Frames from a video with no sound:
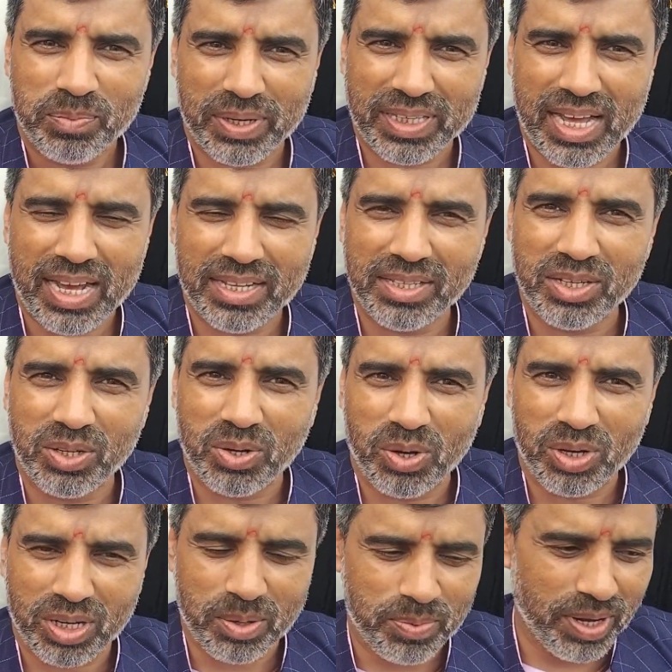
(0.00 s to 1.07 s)
प्रधान जी
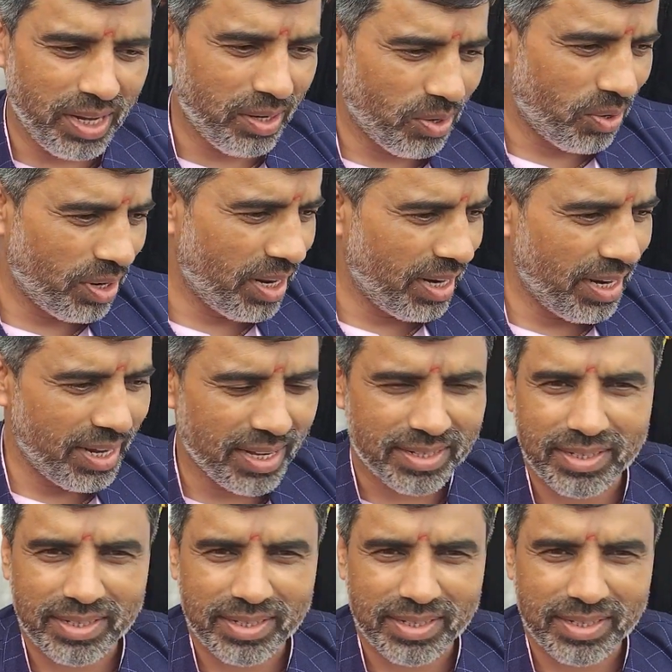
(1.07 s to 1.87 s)
को कि भाई इन्होंने